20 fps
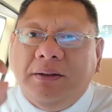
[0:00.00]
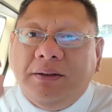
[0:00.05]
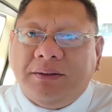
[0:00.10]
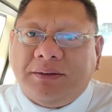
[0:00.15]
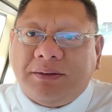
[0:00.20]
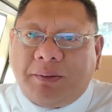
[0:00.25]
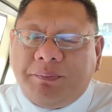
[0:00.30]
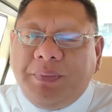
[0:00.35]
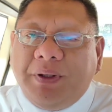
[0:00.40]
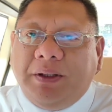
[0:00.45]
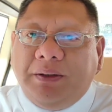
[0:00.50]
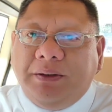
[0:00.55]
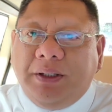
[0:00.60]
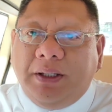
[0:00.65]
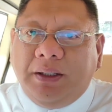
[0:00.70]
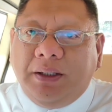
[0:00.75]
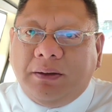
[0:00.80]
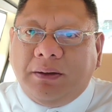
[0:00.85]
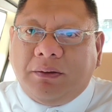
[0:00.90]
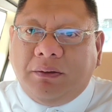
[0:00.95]
sa
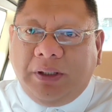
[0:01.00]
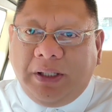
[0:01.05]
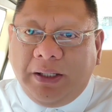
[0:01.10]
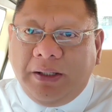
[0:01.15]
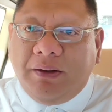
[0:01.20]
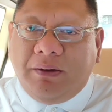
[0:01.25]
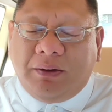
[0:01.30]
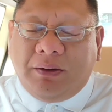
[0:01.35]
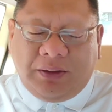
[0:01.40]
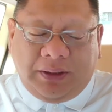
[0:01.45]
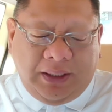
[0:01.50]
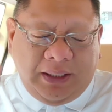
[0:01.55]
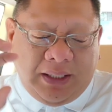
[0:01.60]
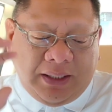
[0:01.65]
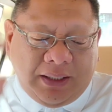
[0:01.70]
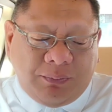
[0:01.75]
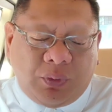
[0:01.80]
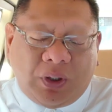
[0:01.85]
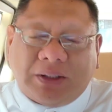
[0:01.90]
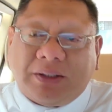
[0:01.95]
building lig on
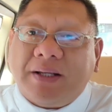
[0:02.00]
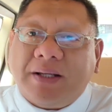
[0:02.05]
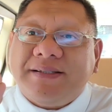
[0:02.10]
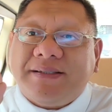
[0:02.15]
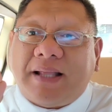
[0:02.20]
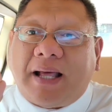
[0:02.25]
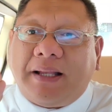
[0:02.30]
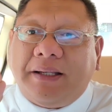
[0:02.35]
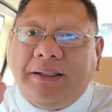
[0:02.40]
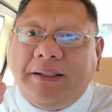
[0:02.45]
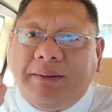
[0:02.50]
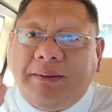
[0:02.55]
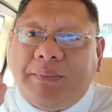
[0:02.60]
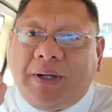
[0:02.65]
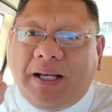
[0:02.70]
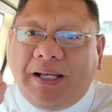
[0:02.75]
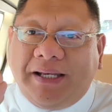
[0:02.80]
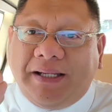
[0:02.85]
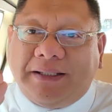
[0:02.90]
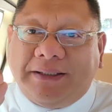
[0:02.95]
ila gibuhat ang study
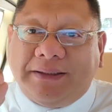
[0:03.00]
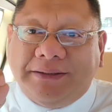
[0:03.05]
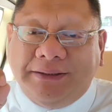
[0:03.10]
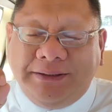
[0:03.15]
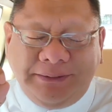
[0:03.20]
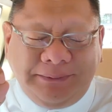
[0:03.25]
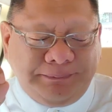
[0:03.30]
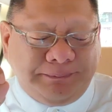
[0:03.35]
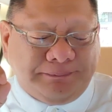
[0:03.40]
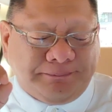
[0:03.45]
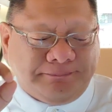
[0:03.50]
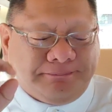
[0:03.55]
balik no